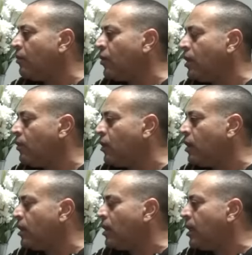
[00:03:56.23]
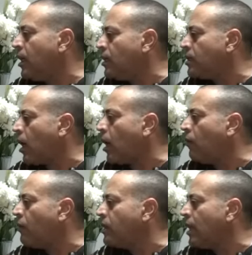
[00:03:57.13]
في في تلتين
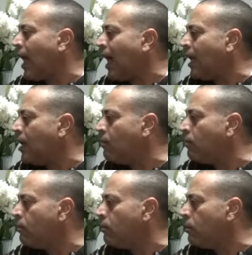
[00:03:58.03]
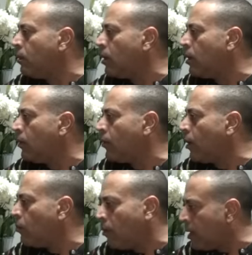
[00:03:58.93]
ثقافه العالم آه،
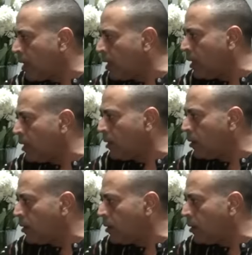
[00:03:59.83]
فهم محتاجين لنا